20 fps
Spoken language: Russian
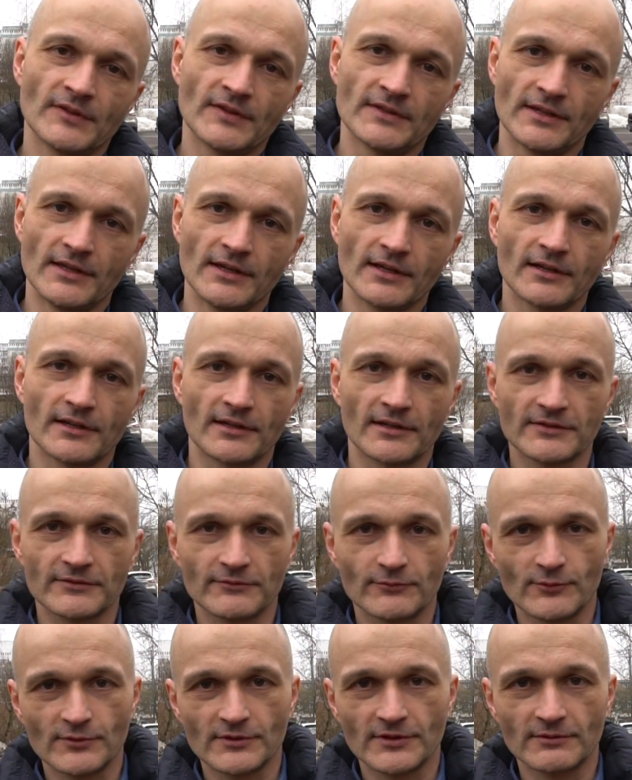всех
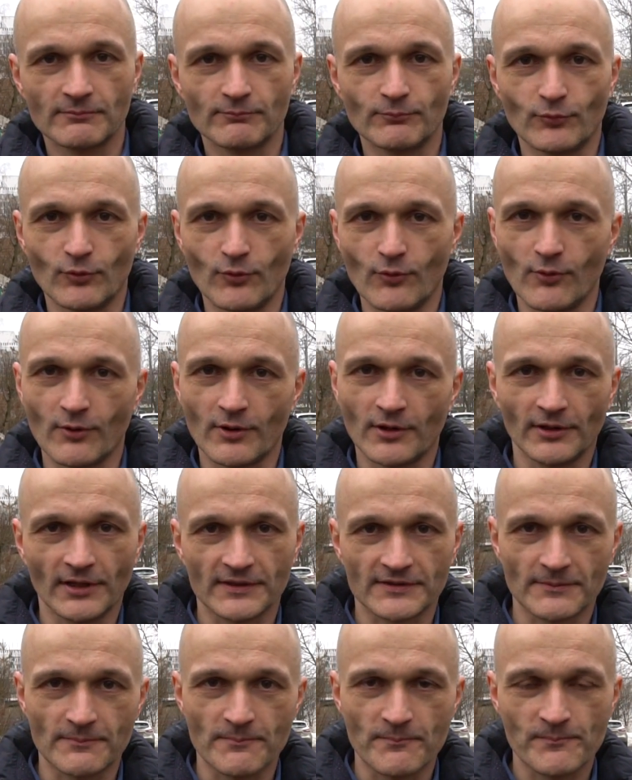разводит по
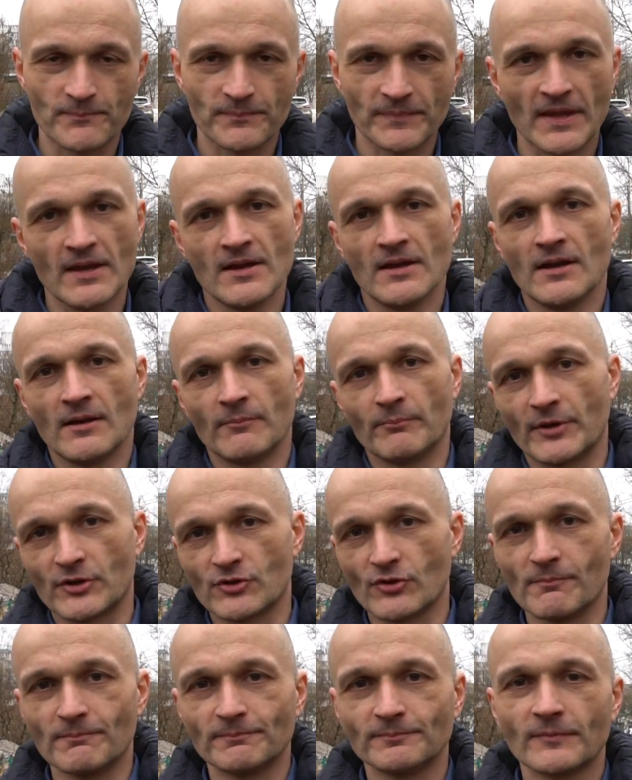классам.
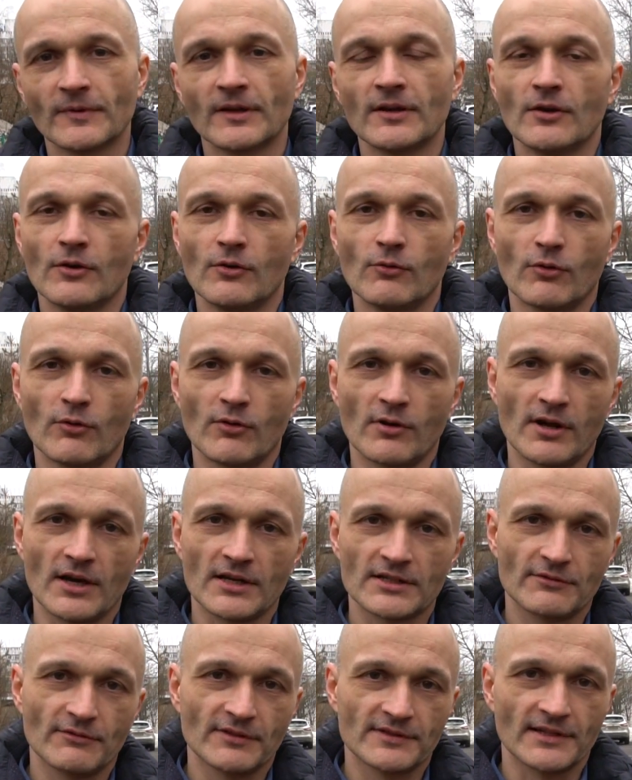Причем у
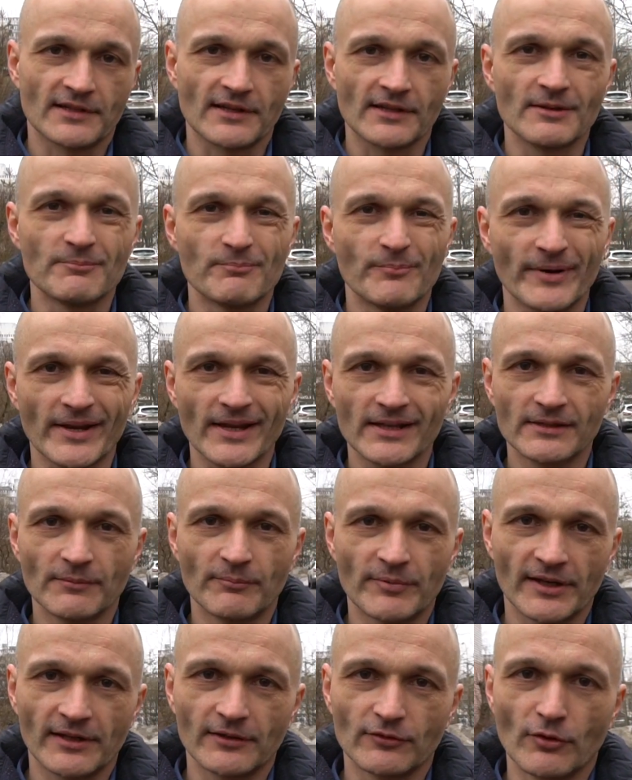каждого заранее
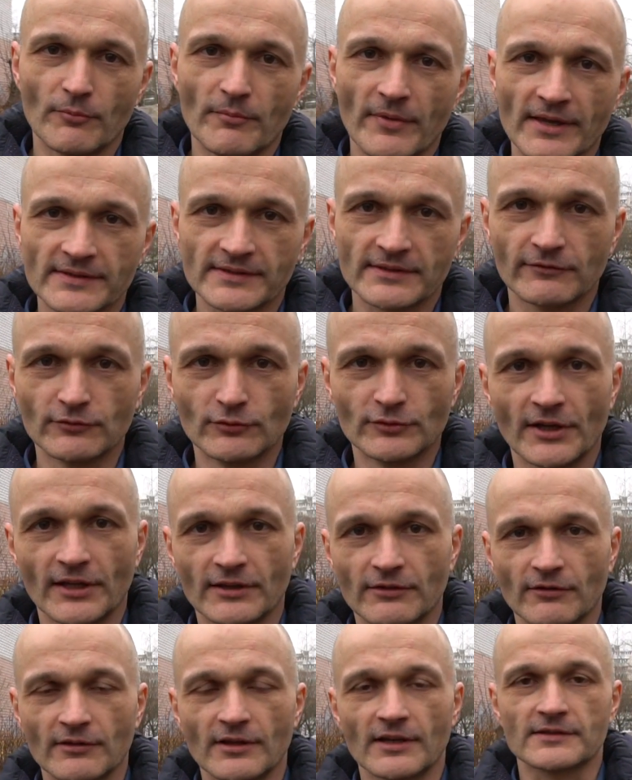предопределено место внутри
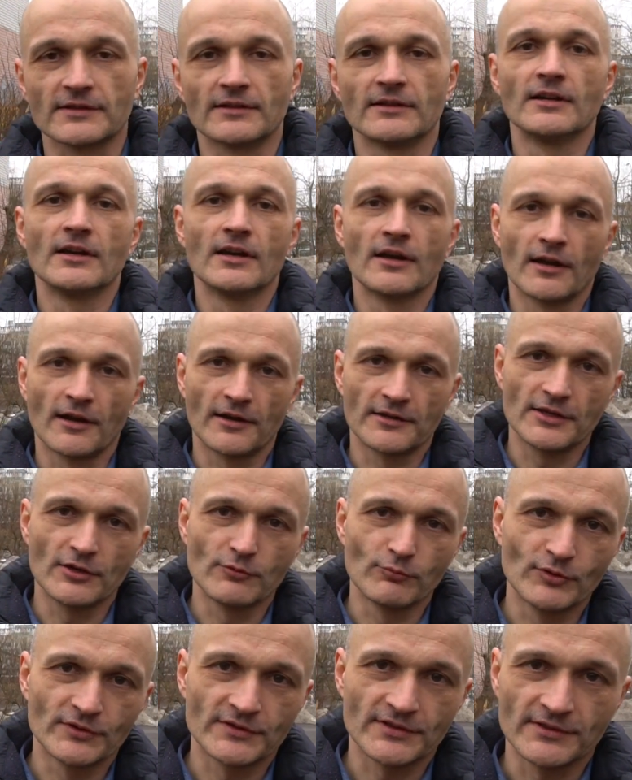этого класса где
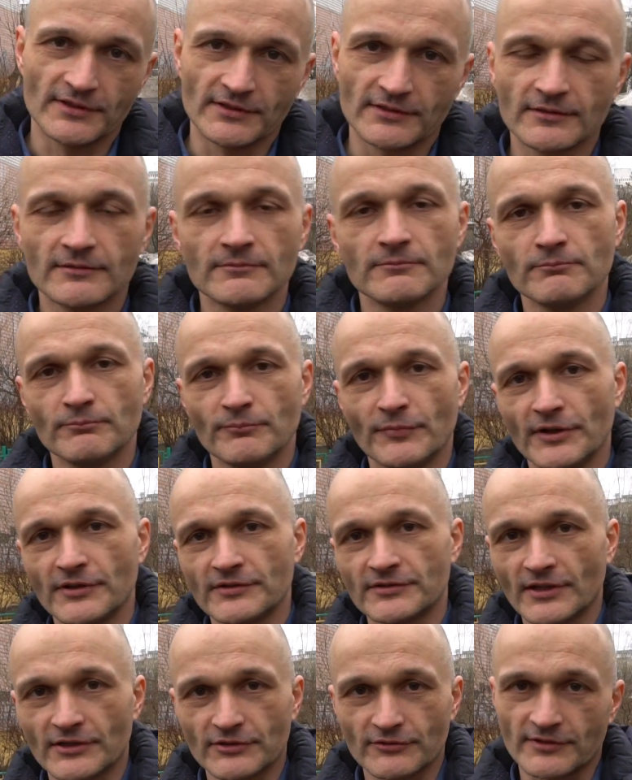он будет сидеть.
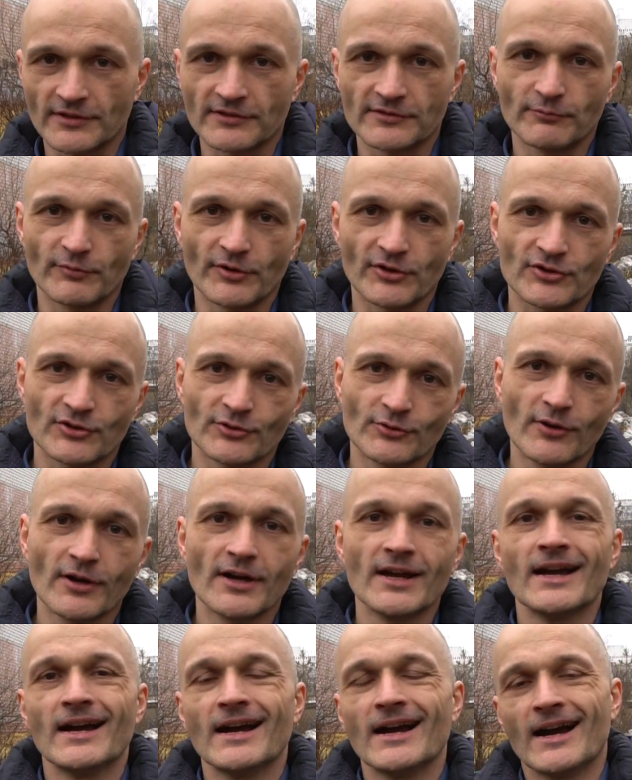Пересаживаться запрещено,
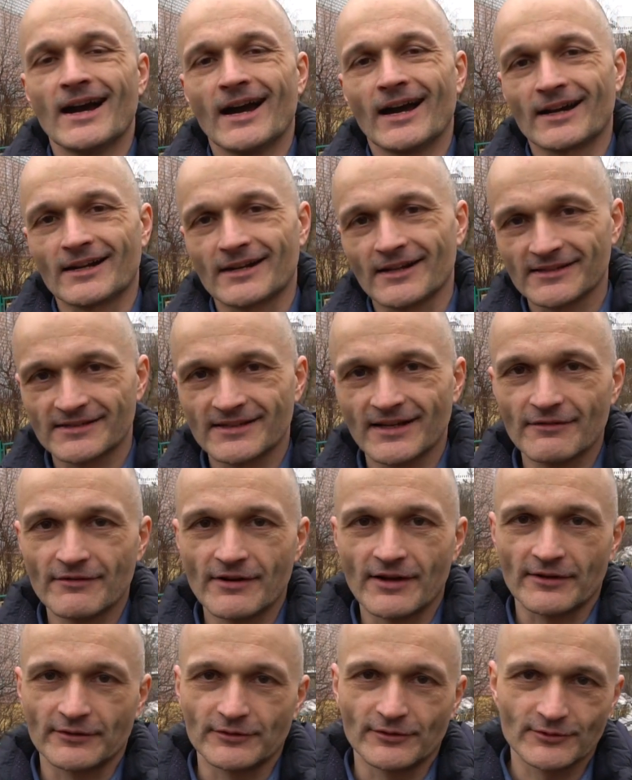
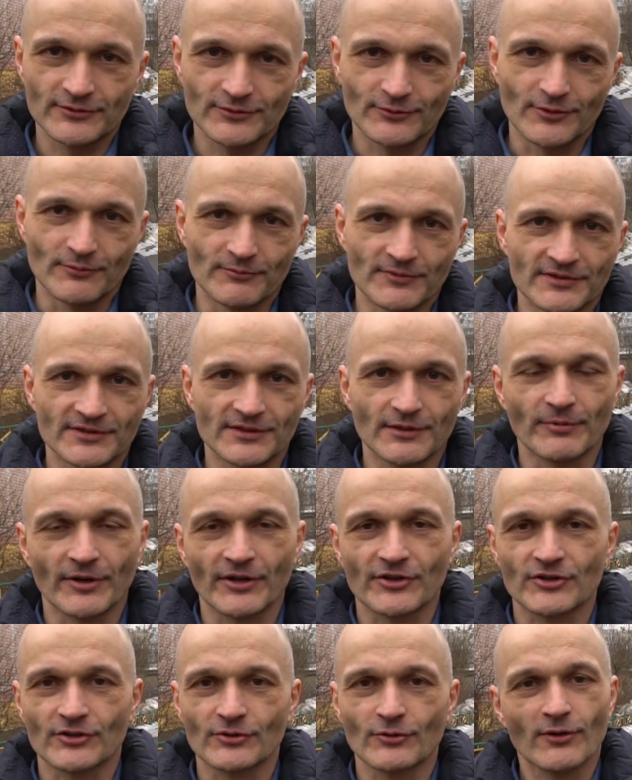разговаривать друг с другом
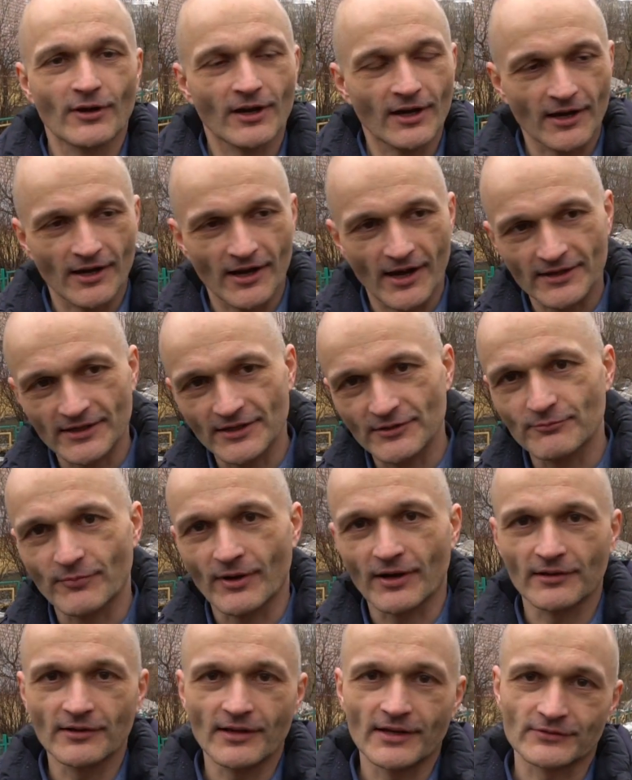запрещено, ходить
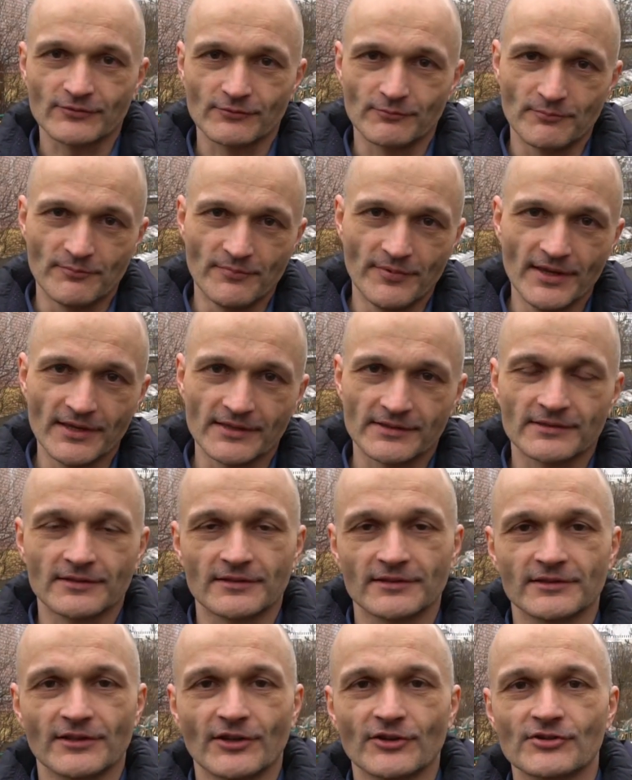по классу без
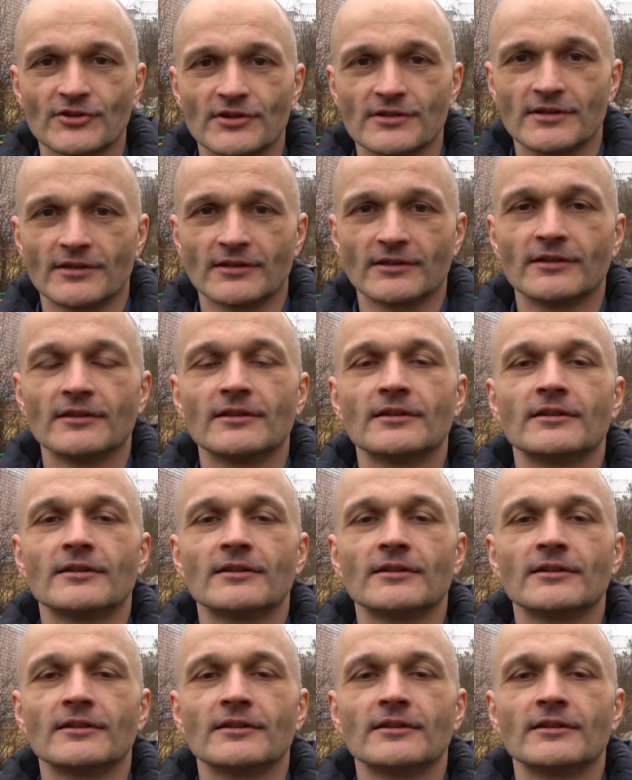разрешения